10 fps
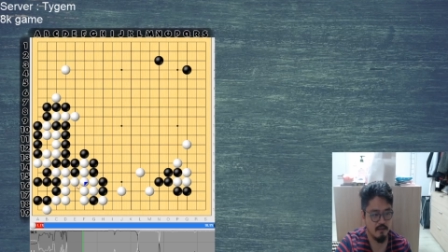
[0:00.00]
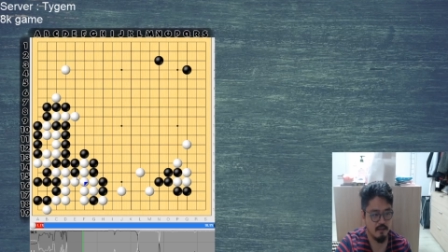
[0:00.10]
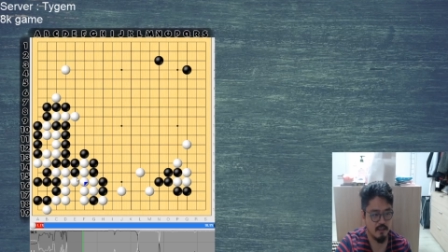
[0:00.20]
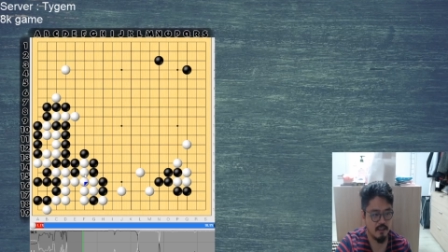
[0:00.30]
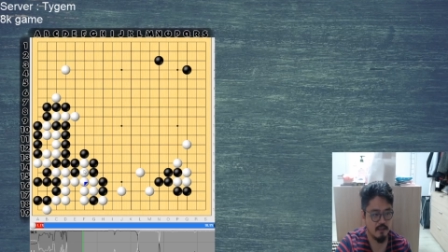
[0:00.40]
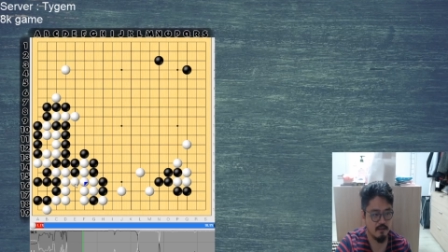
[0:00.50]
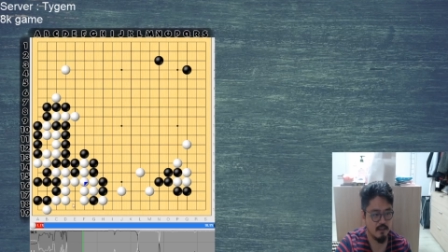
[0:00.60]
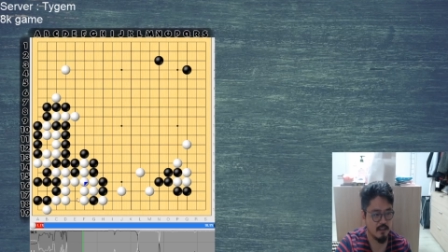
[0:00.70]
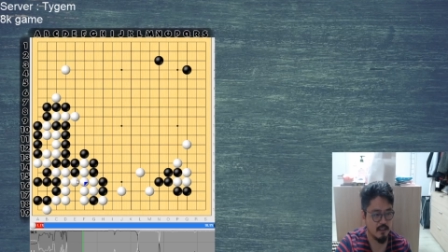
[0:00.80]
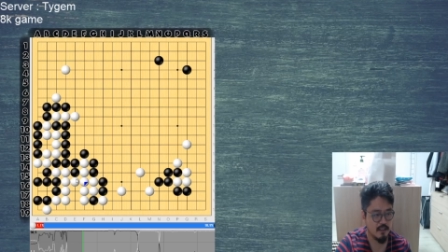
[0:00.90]
예, 상,
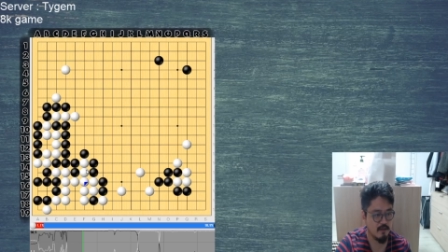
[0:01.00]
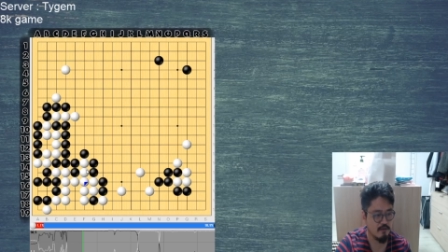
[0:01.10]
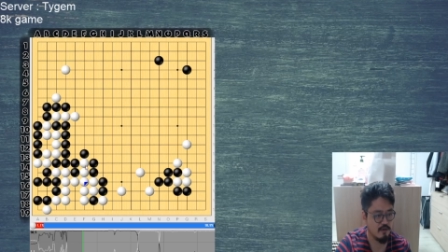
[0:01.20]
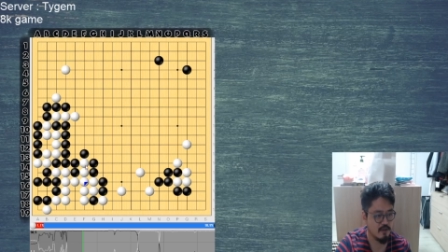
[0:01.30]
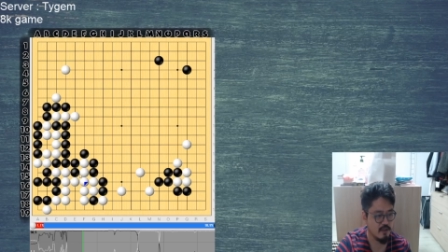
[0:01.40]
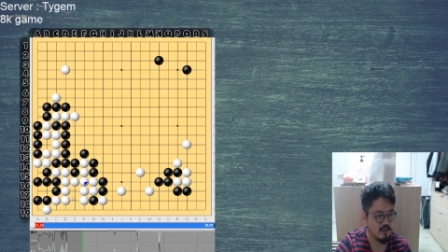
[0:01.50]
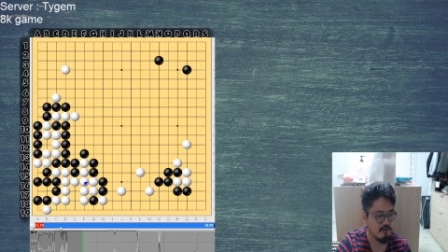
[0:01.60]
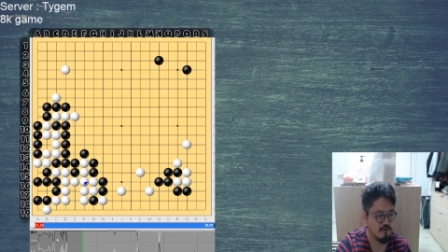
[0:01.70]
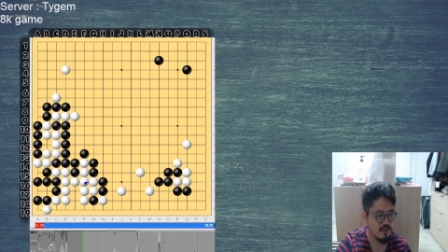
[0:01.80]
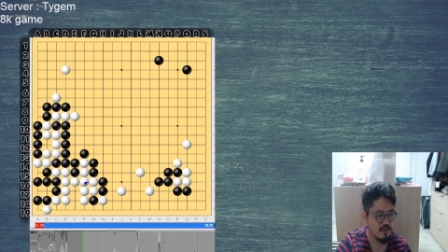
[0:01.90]
예, 상대방도 이런 거
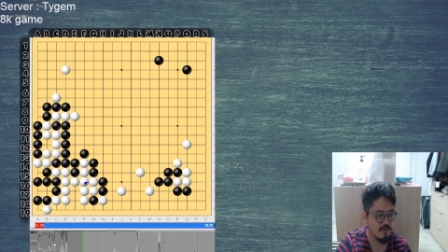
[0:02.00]
잊고 있을